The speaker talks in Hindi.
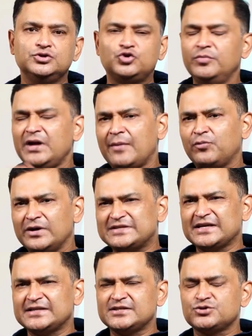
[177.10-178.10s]
जो भी आपको
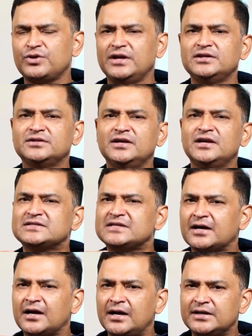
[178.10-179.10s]
ऐसे किस्से सुनाई देते हैं ना
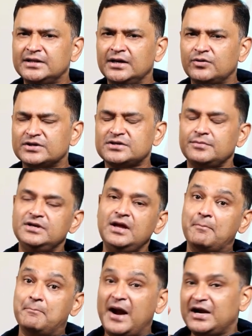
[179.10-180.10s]
सर काट दिया और ये सब
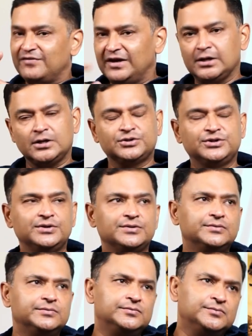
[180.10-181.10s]
ये बैट वाले करते हैं
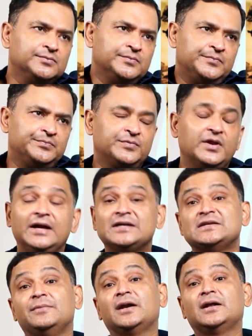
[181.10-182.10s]
एक
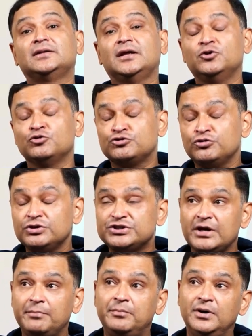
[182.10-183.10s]
ज़माना था दोस्तों
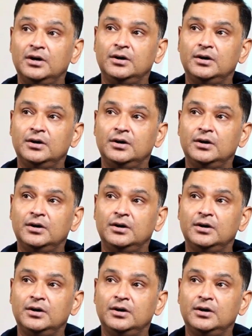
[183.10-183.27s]
जब